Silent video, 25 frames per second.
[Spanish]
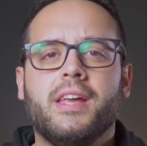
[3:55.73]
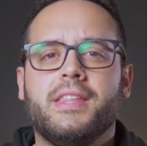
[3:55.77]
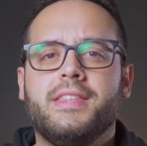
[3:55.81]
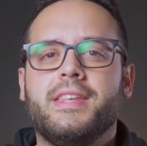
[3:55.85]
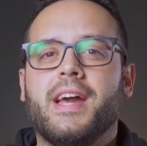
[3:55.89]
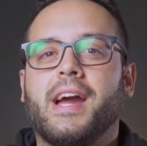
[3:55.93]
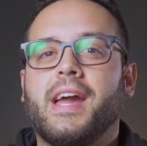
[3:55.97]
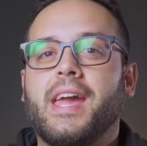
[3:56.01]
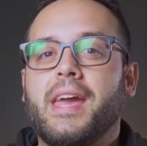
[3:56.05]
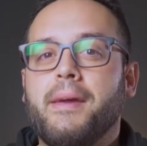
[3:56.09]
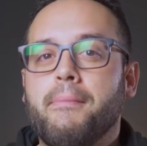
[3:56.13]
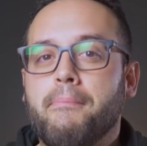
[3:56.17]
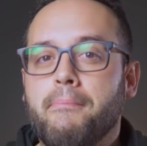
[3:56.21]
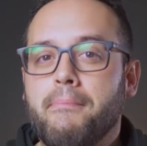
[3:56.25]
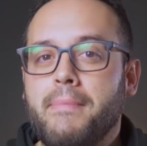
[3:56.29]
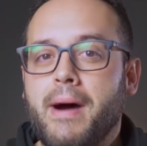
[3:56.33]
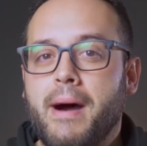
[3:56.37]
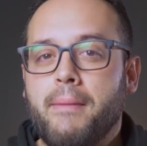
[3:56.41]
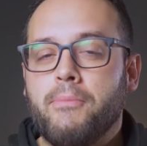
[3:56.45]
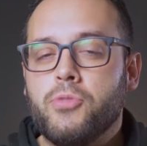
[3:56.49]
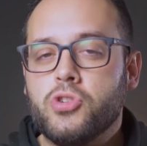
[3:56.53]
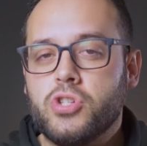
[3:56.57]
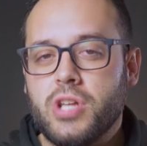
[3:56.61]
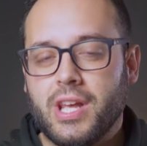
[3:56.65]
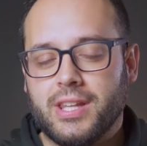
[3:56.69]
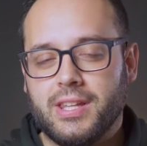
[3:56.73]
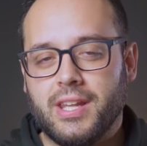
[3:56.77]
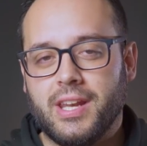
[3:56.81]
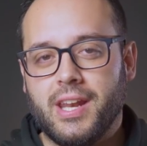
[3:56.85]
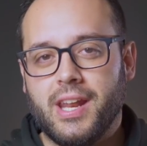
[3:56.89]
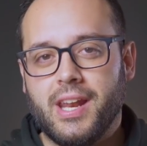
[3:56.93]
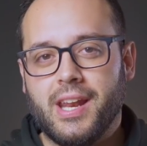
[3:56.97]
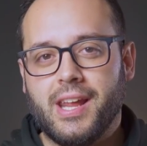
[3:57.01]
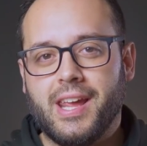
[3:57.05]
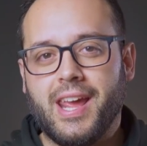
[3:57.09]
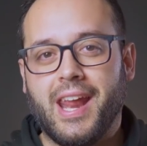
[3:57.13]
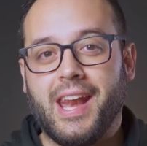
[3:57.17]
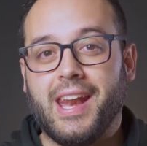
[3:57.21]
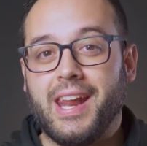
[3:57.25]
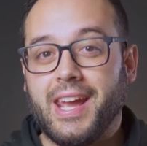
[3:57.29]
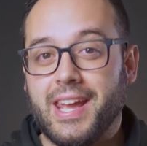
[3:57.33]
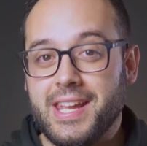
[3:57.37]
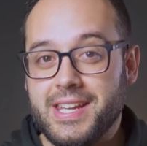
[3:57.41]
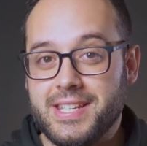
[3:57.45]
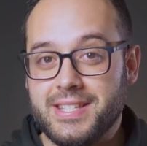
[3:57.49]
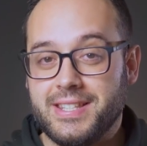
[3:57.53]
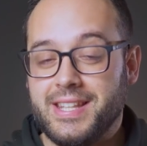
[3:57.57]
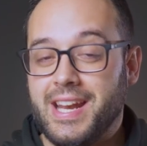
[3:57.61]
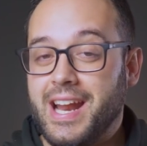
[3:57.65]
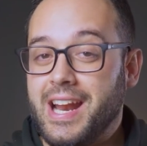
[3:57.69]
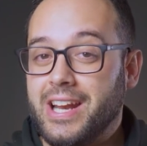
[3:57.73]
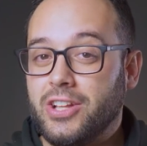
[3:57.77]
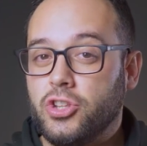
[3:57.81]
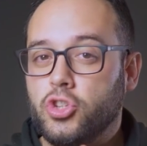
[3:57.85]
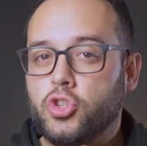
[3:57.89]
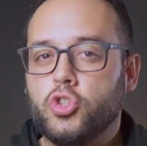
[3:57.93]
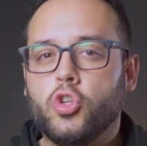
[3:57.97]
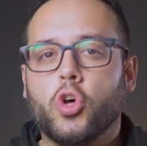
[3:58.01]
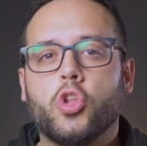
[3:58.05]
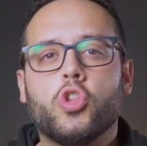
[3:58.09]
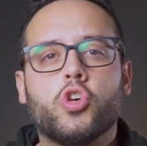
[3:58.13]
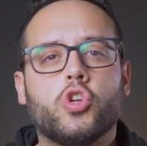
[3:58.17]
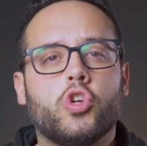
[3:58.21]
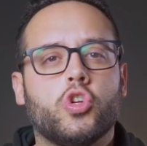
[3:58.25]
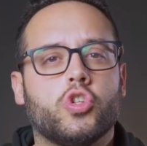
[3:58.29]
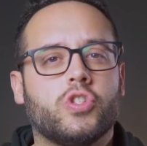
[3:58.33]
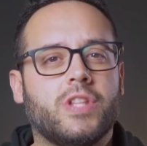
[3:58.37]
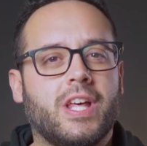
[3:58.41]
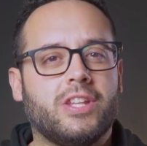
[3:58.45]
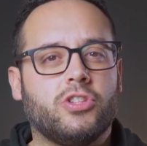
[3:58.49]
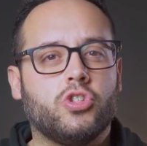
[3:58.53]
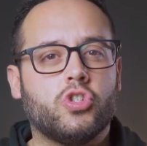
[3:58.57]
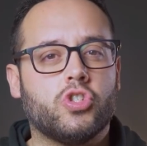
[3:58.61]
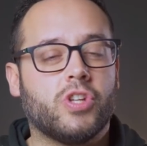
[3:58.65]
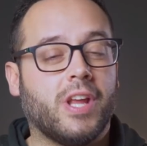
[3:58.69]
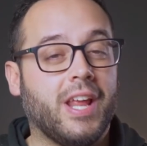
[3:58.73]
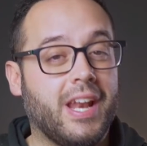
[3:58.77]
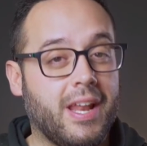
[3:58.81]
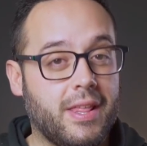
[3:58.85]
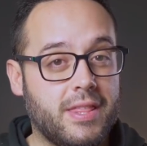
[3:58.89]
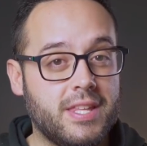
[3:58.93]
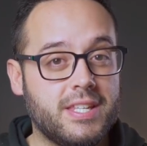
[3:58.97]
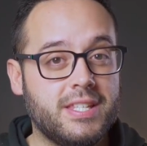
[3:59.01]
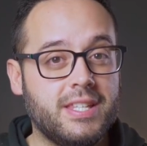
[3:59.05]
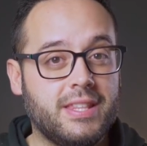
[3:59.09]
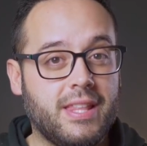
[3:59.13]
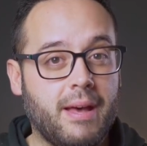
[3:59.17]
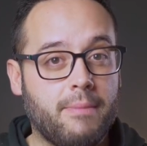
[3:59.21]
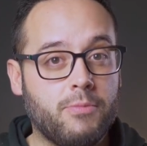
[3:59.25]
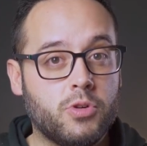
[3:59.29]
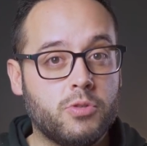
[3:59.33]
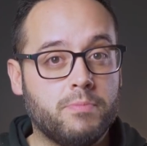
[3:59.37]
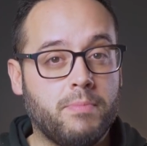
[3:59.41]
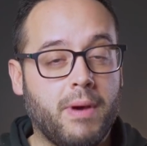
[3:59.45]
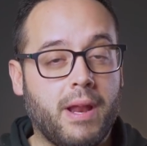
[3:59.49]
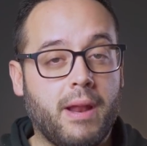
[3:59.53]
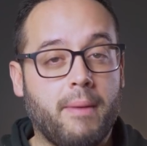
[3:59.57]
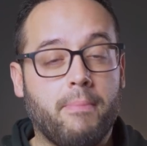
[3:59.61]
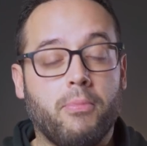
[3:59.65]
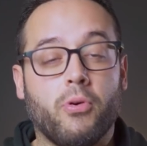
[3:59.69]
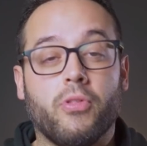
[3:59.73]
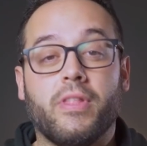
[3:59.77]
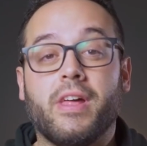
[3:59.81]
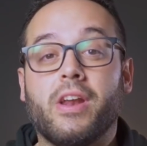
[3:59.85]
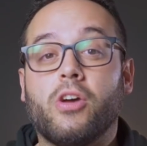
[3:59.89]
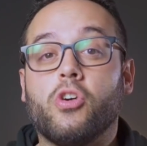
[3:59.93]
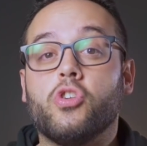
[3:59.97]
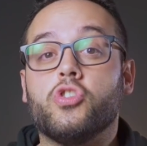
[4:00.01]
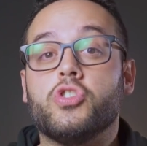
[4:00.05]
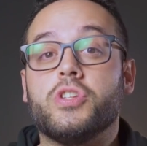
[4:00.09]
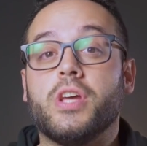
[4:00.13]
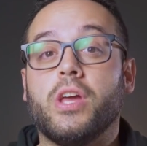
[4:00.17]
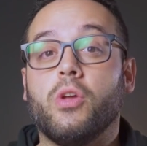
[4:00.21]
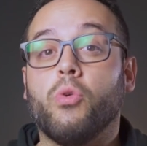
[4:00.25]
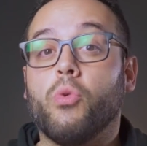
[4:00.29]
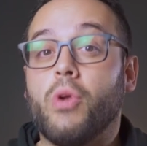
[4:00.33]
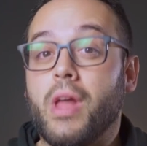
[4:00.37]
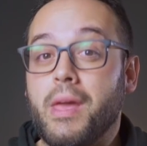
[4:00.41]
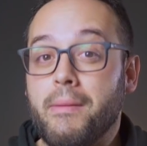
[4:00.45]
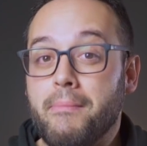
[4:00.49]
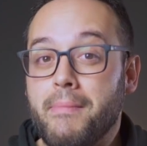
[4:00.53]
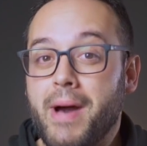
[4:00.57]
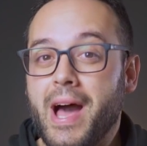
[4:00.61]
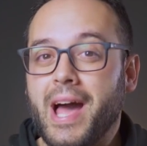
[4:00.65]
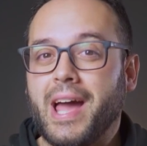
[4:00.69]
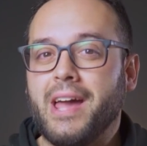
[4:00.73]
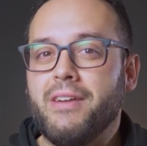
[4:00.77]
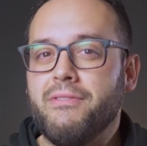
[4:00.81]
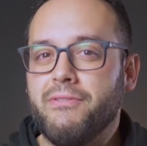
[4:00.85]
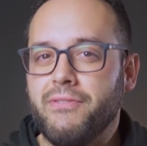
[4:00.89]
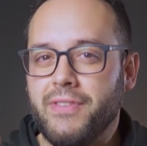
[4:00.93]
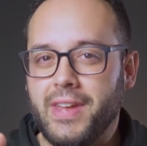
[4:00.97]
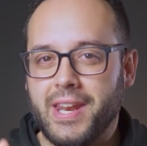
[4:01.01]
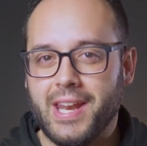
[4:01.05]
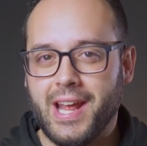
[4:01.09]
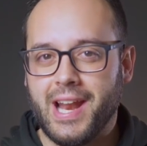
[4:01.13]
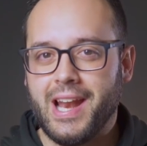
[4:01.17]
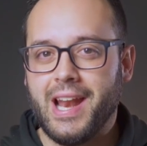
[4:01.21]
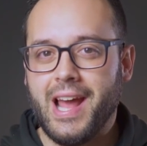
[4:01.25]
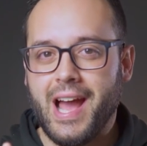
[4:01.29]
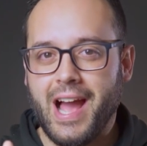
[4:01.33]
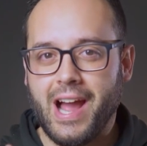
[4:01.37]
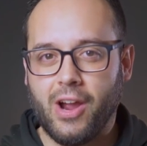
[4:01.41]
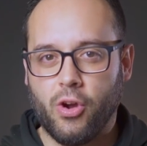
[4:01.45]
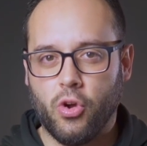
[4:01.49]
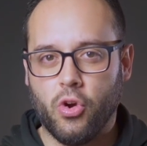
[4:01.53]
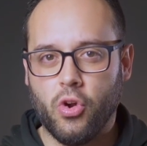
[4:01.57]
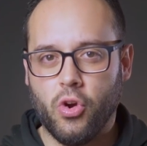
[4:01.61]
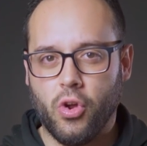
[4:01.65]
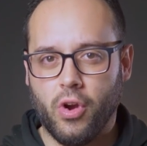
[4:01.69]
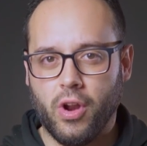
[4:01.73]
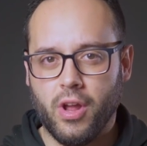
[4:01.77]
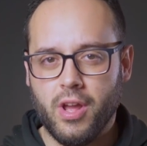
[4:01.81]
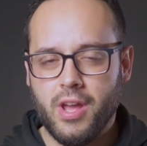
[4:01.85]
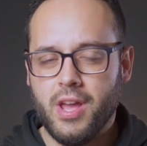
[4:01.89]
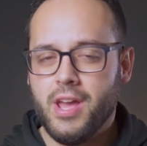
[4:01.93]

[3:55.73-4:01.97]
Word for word: ya que vamos a tener que registrar todos los datos que necesitamos para poder conseguir una imagen final a color.